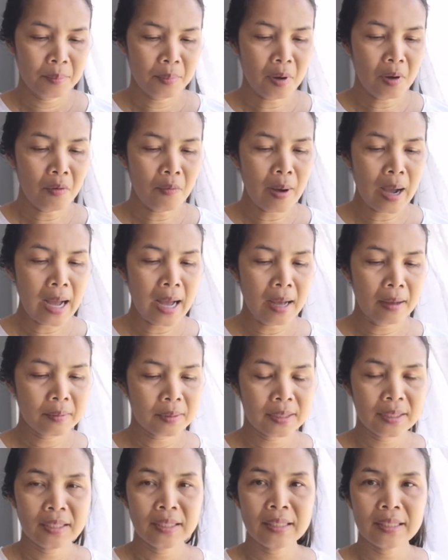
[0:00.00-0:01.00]
เพราะว่า
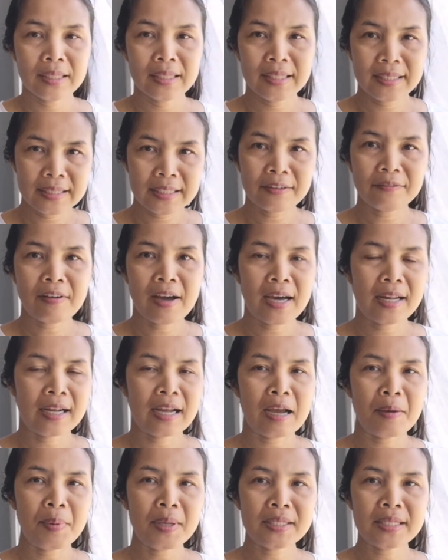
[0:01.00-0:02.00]
คือจังหวะ
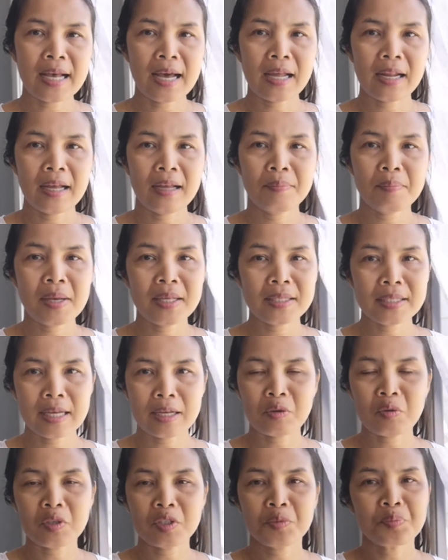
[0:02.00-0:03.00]
นะคะภาษาภาษา
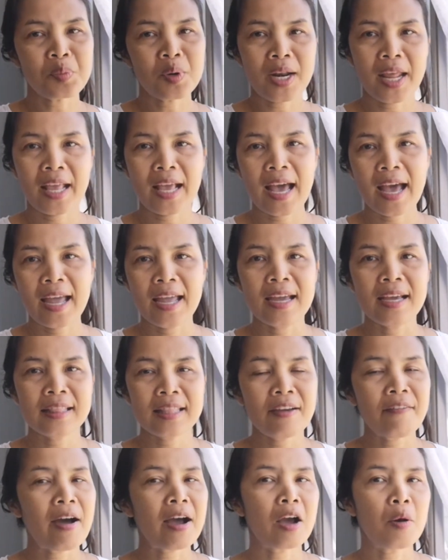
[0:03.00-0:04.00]
นอสบรไง่าย
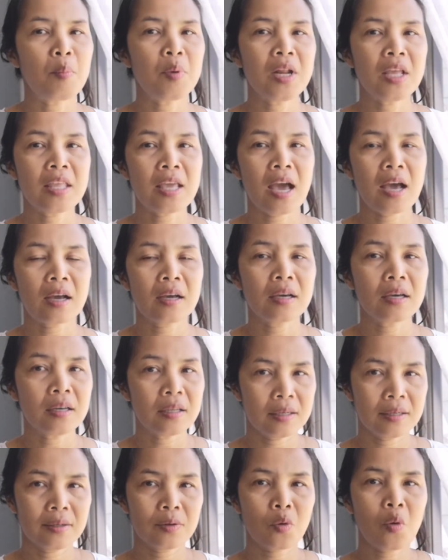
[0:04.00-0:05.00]
แต่ว่ากับบริญญา
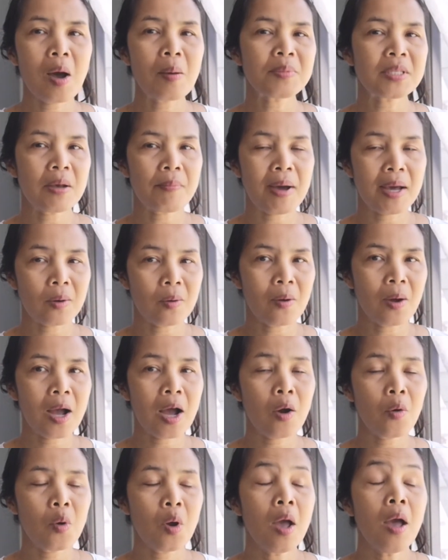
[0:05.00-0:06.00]
เกินความสามารถของ
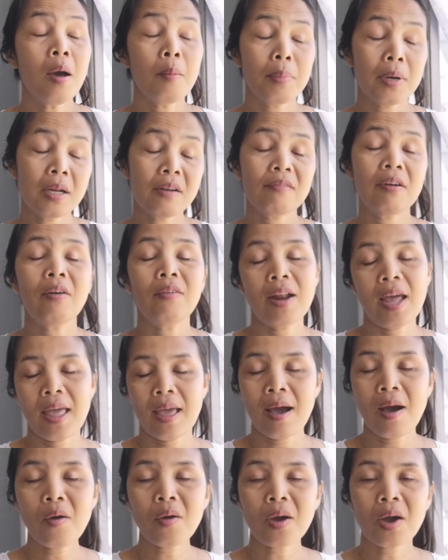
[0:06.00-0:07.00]
เฮาเพิ่นเบาได้
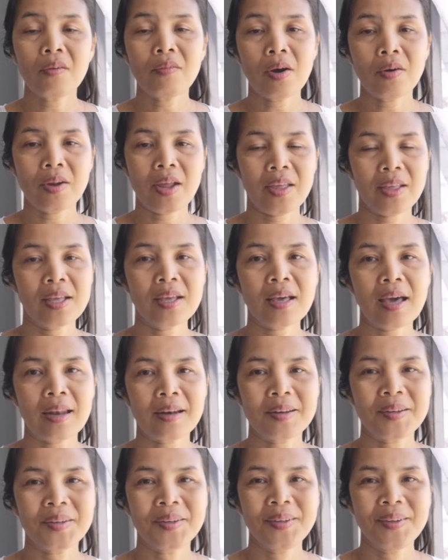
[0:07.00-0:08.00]
เฮากับเบาได้คือกัน